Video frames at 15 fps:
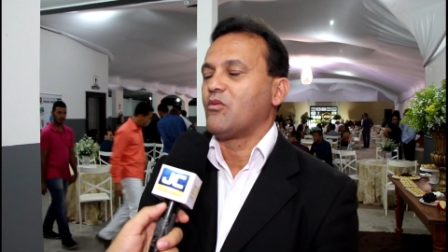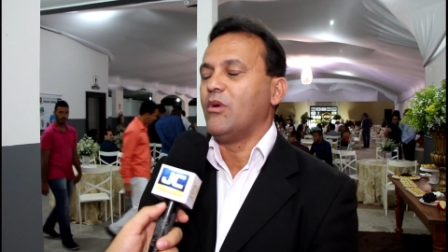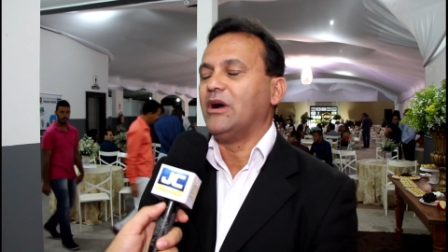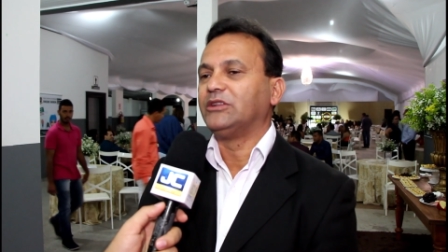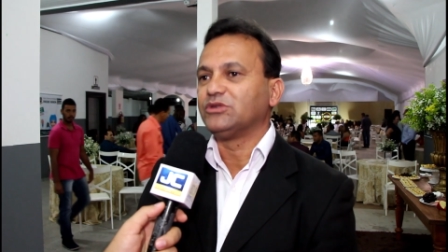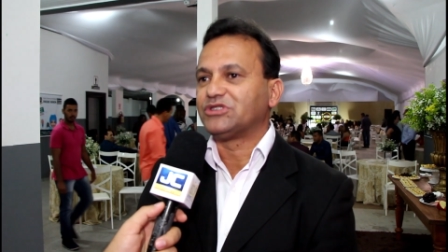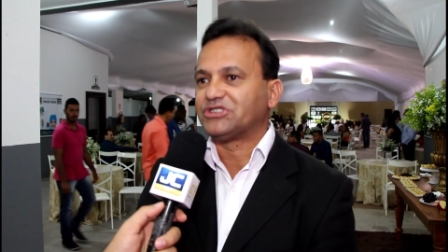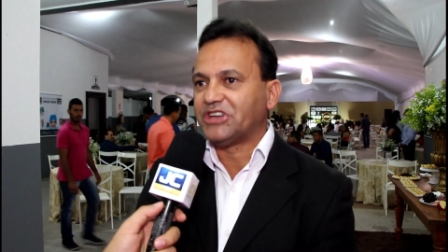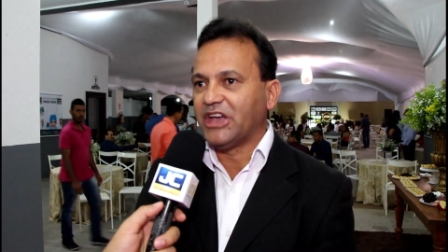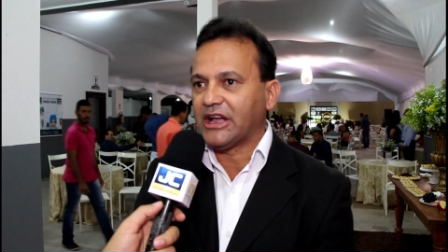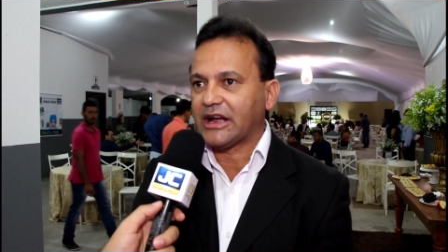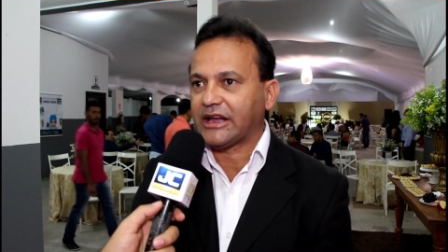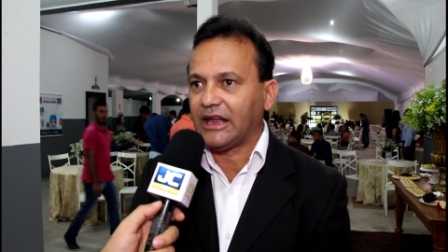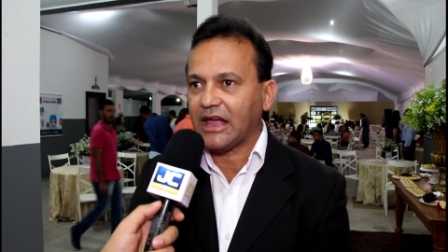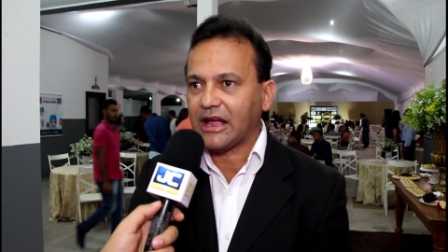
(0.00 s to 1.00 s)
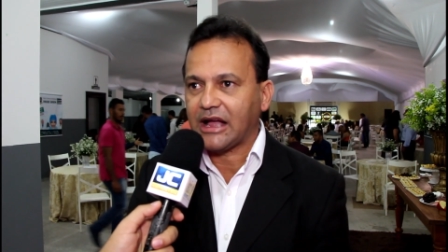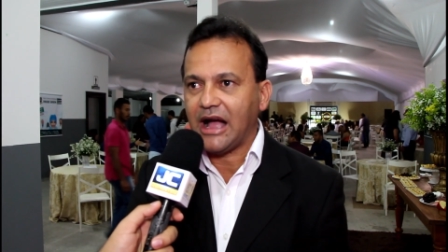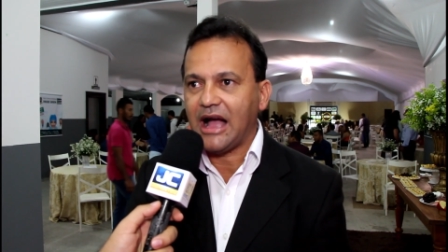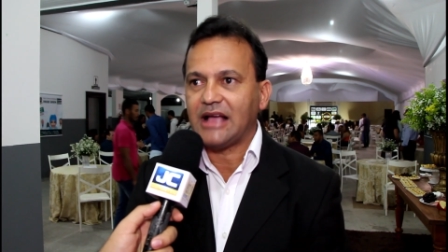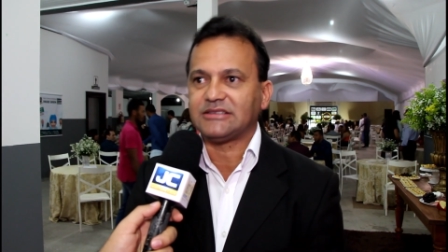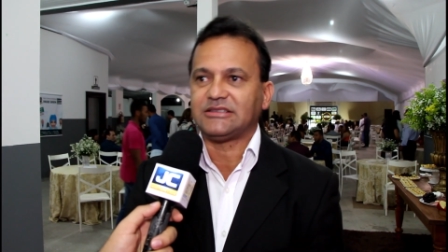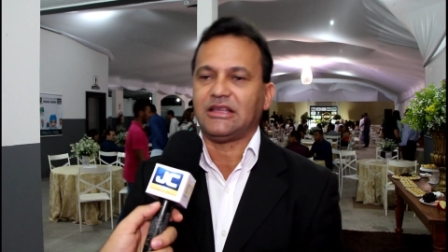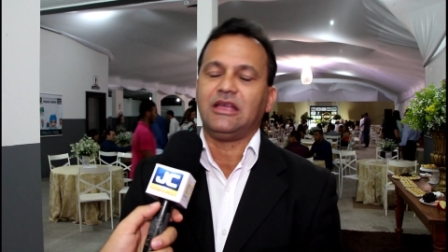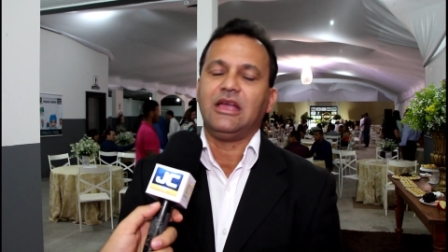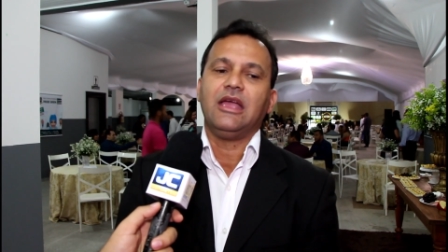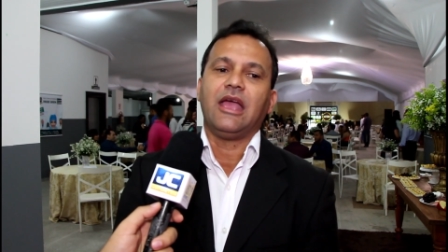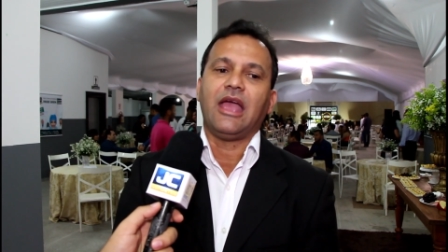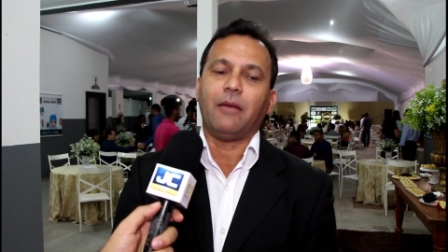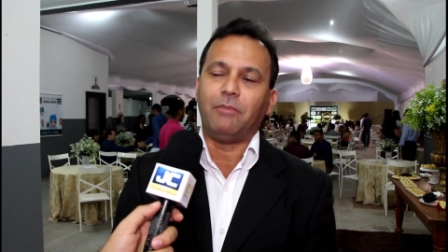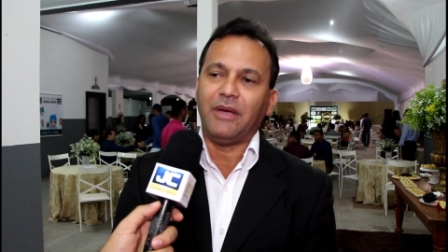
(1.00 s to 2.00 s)
Quando chega àquela casa,
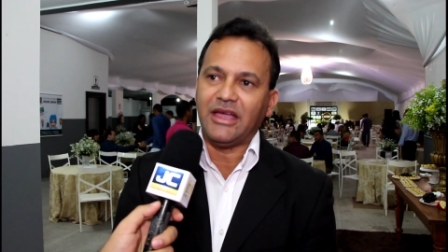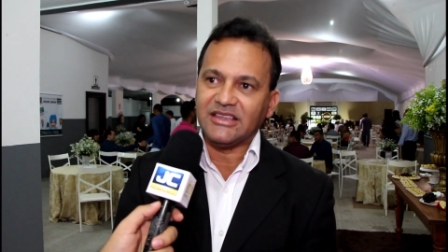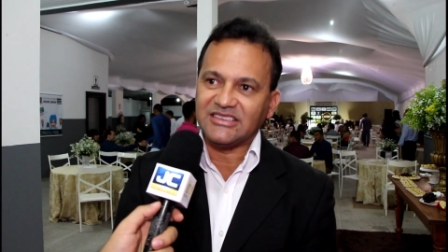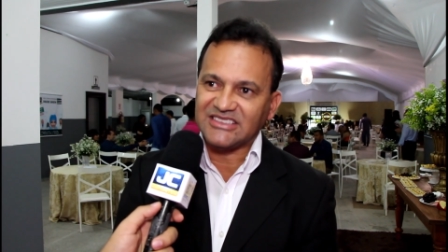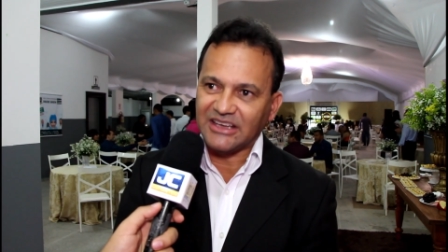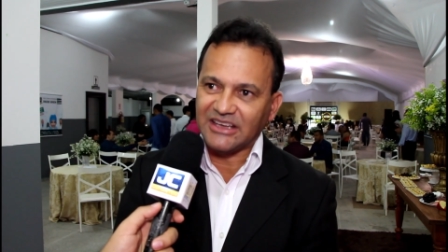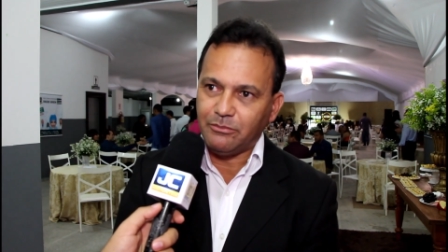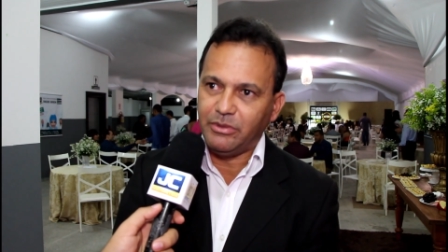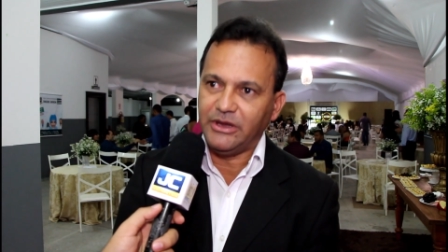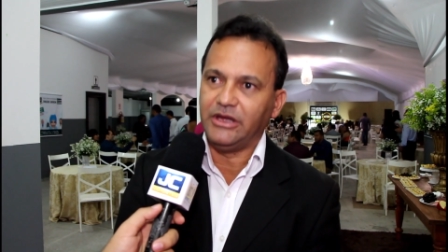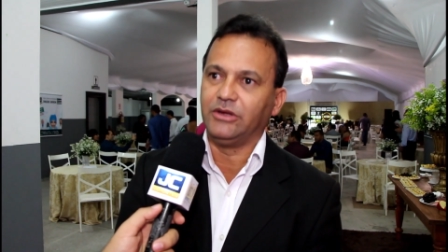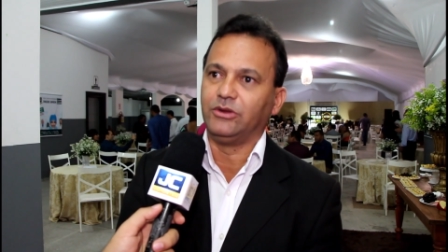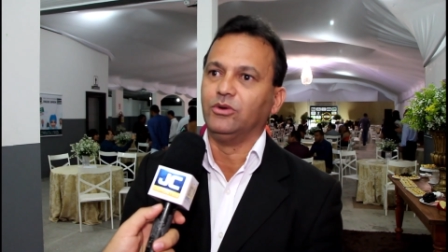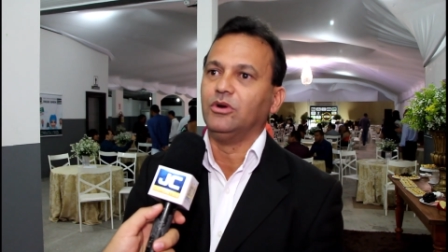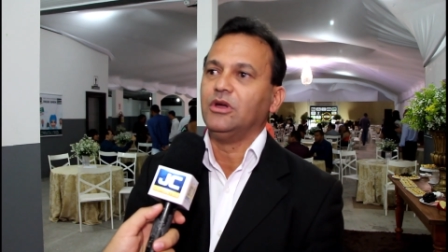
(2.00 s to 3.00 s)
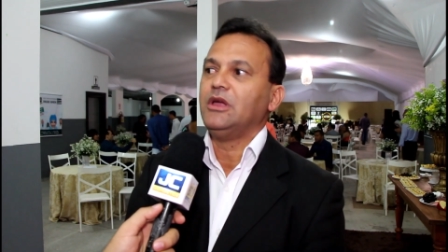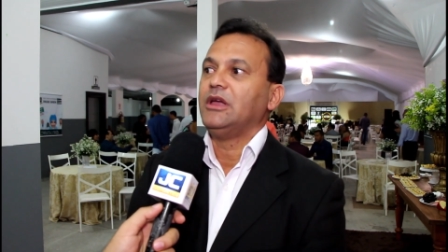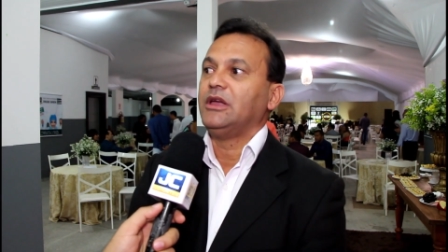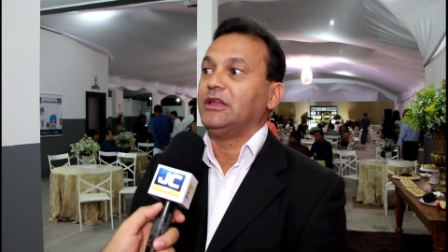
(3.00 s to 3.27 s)
é bem recebido